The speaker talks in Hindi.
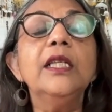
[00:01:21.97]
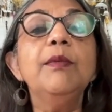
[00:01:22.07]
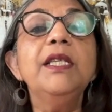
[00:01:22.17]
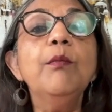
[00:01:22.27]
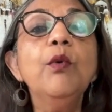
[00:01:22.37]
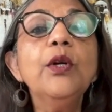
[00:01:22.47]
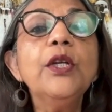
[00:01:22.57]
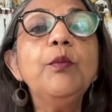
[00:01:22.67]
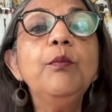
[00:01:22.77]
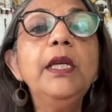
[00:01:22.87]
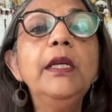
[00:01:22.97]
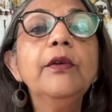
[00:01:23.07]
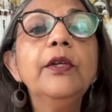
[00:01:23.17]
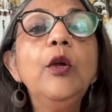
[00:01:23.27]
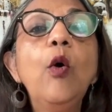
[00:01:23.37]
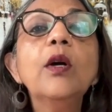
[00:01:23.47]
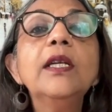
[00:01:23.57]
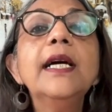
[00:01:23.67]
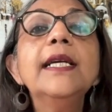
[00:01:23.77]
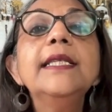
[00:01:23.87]
जब जम्मू कश्मीर
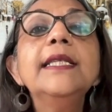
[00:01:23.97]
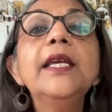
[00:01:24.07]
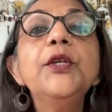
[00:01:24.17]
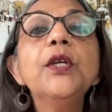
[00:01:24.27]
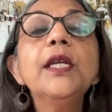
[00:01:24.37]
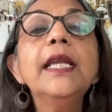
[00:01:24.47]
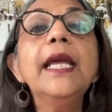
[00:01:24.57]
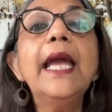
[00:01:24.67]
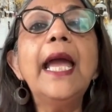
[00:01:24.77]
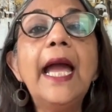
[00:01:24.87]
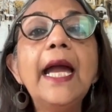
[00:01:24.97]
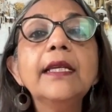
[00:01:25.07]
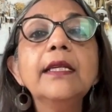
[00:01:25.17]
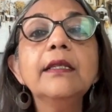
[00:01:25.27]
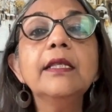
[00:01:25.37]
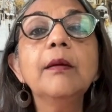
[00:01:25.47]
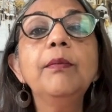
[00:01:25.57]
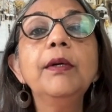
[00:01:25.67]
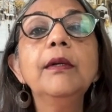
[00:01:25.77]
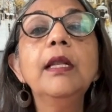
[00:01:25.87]
रीऑर्गेनाइजेशन एक्ट
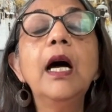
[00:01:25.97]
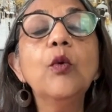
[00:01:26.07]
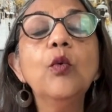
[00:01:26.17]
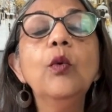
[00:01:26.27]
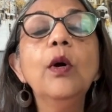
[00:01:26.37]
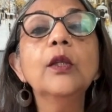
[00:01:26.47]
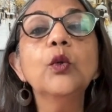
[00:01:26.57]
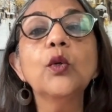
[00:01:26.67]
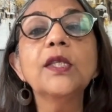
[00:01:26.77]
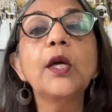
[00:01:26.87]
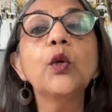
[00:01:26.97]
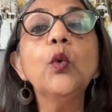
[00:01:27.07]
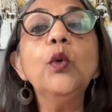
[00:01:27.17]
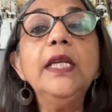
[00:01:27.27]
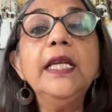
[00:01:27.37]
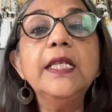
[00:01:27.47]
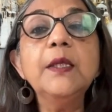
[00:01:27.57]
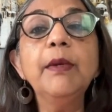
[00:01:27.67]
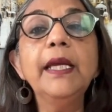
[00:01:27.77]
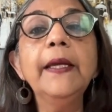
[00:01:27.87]
जब लागू हुआ
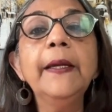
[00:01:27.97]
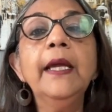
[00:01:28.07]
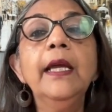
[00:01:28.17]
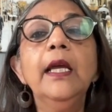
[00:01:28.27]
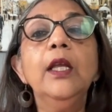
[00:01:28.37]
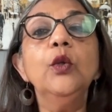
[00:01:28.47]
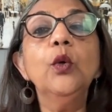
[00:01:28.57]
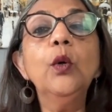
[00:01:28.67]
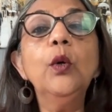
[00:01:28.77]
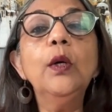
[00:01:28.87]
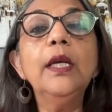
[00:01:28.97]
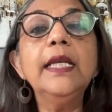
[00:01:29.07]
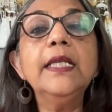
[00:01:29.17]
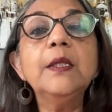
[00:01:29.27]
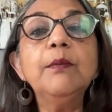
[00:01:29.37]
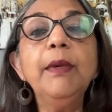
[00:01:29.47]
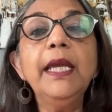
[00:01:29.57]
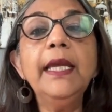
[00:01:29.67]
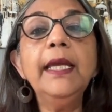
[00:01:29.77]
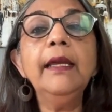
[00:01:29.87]
2019 में तो
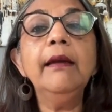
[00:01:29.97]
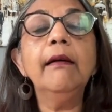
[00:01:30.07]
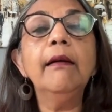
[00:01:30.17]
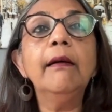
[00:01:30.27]
इसमें